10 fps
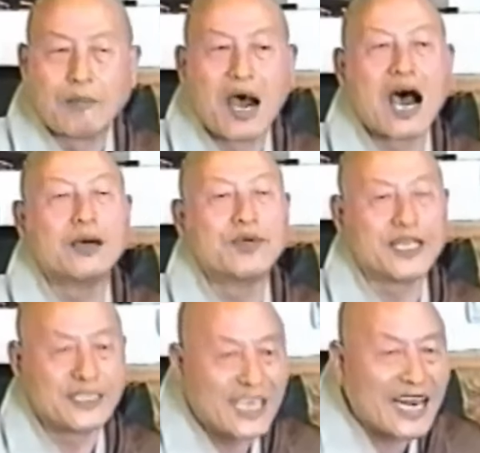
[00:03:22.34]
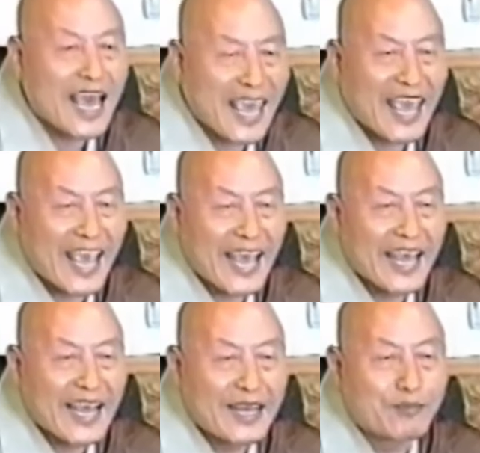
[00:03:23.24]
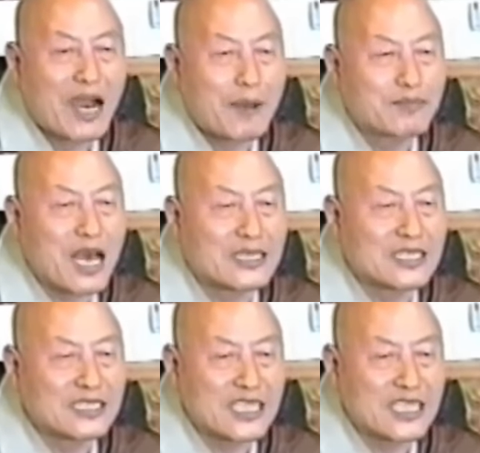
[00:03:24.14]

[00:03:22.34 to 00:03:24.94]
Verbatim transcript: 마음의 체라 해. 마음 닦는